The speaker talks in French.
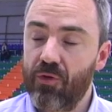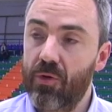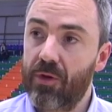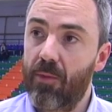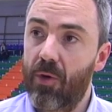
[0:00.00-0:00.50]

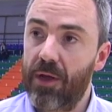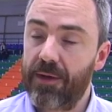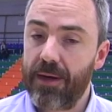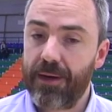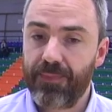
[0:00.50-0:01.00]
jeu, notamment en
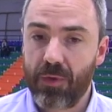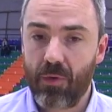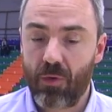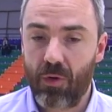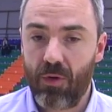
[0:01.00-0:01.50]
attaque.
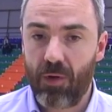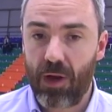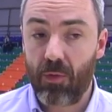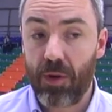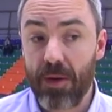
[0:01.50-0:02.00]
Donc euh,
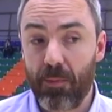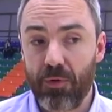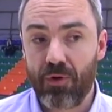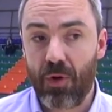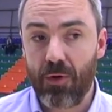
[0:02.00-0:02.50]
voilà, on a mis un
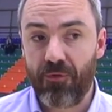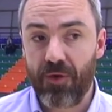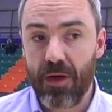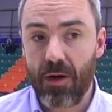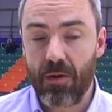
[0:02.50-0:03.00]
peu de temps à le
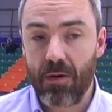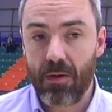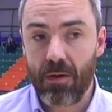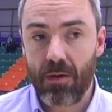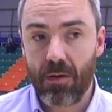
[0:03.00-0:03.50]
faire.
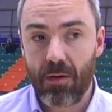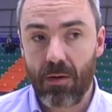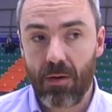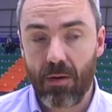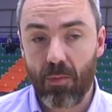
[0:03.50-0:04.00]

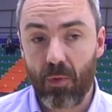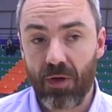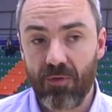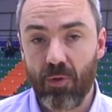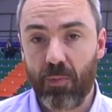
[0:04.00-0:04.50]
Euh,
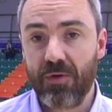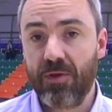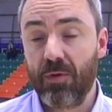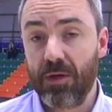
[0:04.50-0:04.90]
on avait une opposition